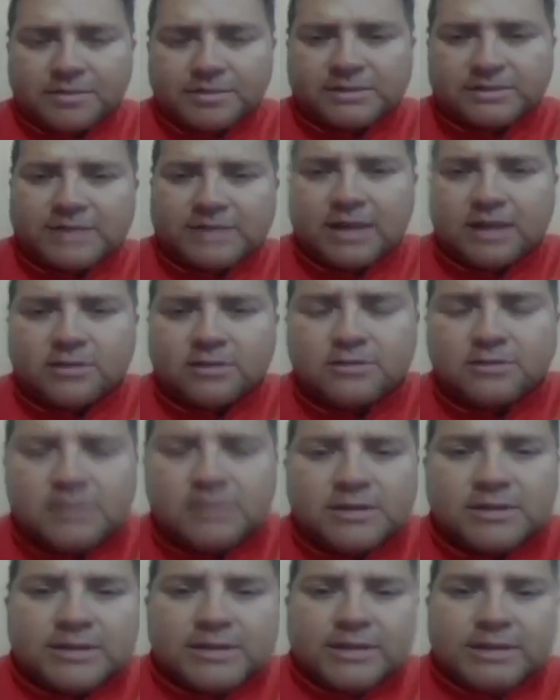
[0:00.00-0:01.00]
pasado,
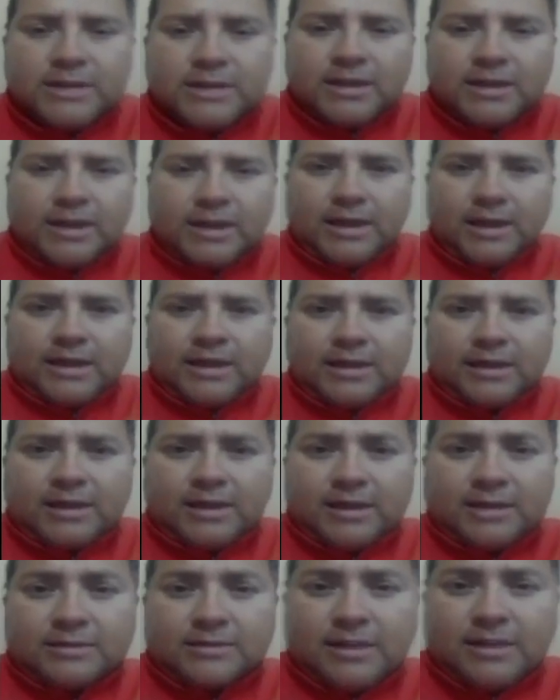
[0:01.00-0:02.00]
eh,
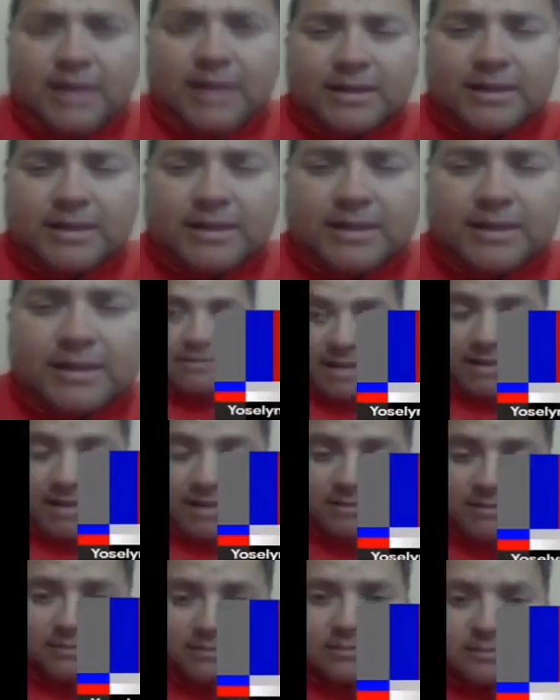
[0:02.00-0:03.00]
que es el ex
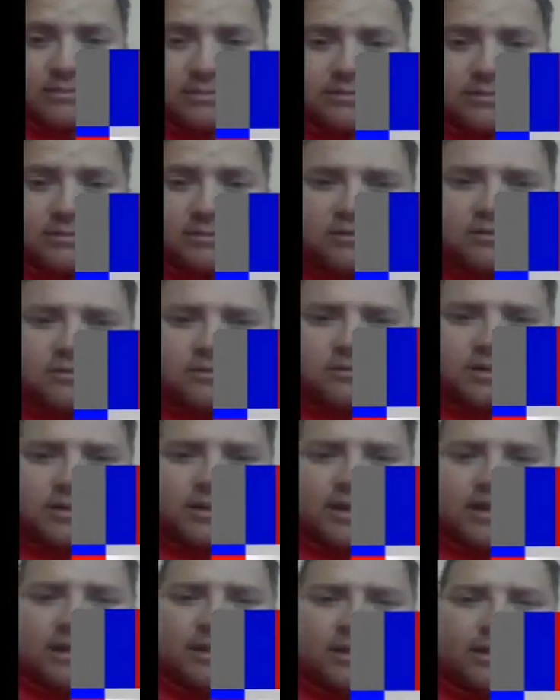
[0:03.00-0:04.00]
Camal, ¿no?
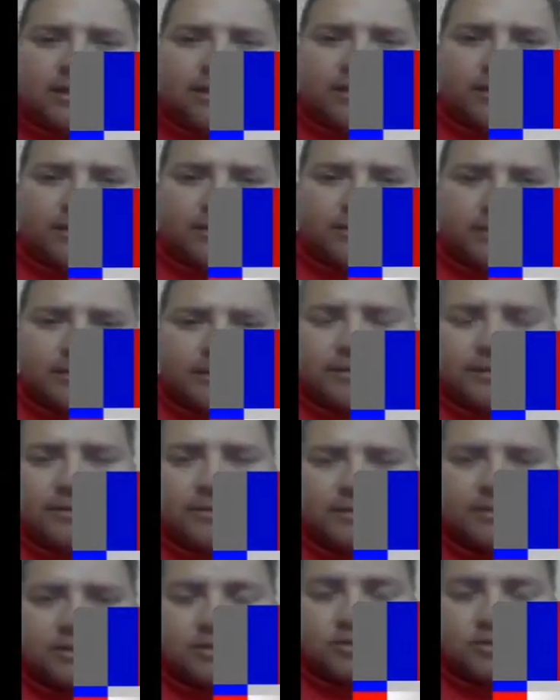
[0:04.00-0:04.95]
Eh, de